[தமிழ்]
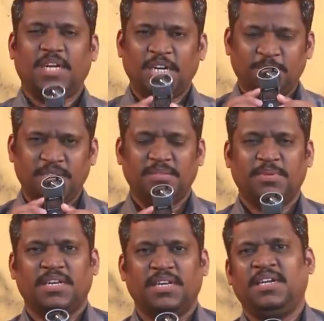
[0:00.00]
அன்பு
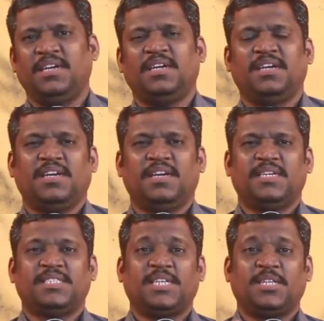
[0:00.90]
நண்பர்களே
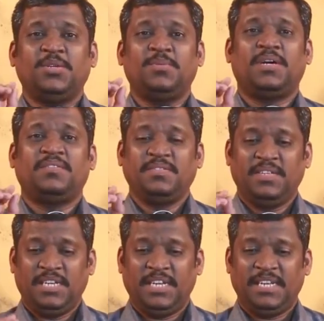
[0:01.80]
சத்து மாவை
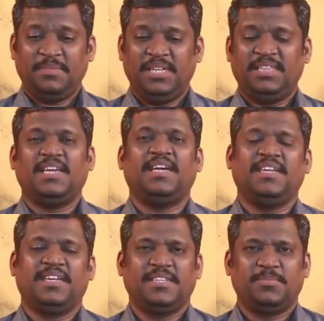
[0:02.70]
வீட்டிலேயே எப்படி
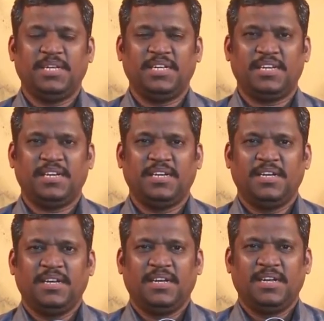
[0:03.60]
தயாரிக்கிறது அப்படிங்கிற
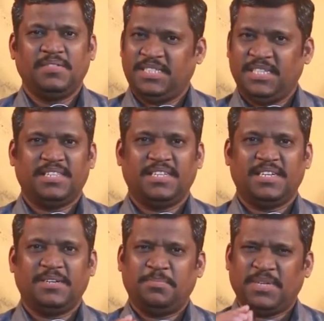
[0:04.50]
விஷயத்தை
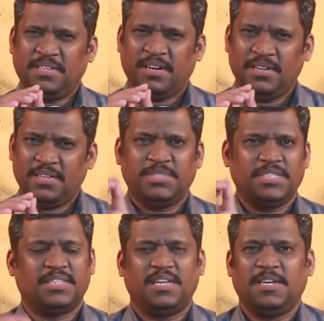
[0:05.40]
பதினாலு
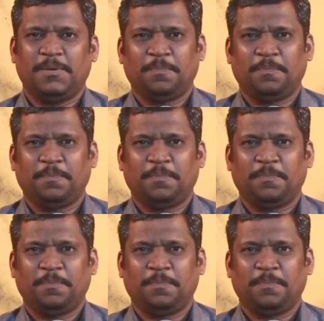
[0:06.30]
நிமிஷத்தில்